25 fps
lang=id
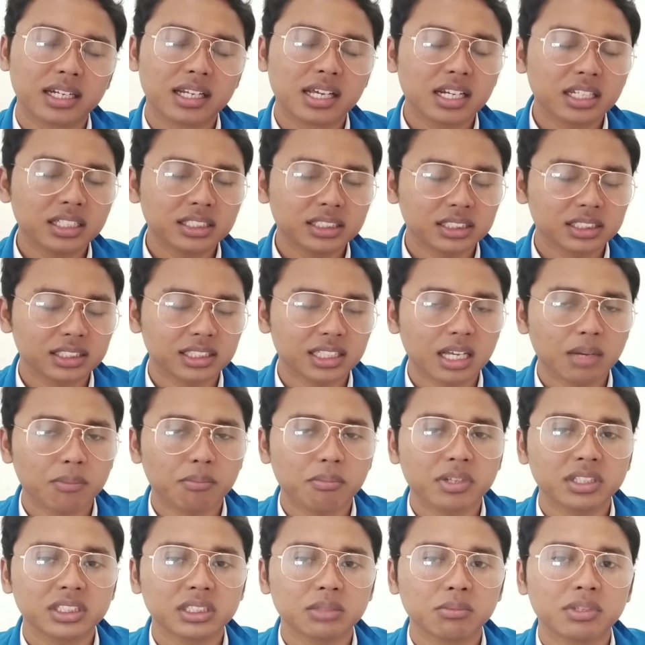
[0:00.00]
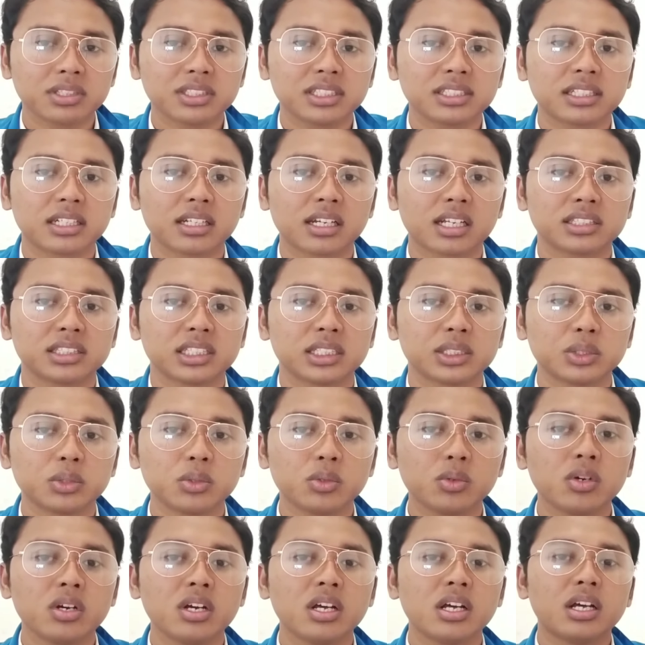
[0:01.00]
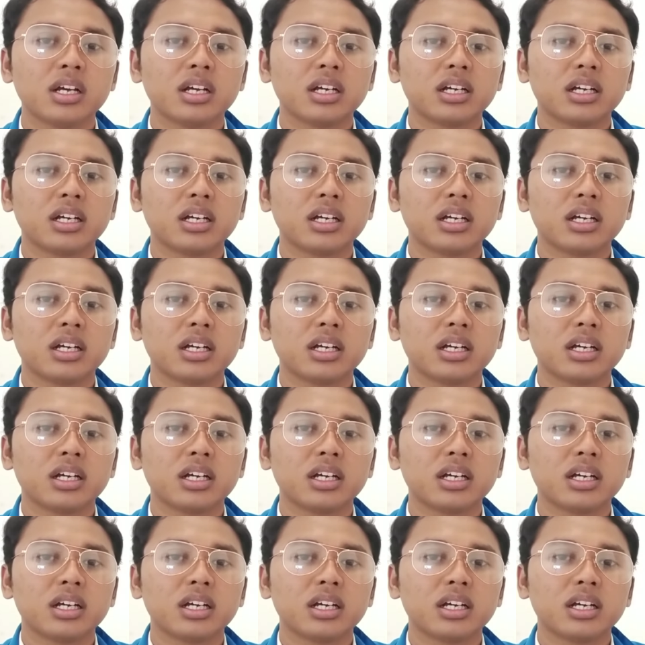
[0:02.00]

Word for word: Dari setiap masing-masing kelas itu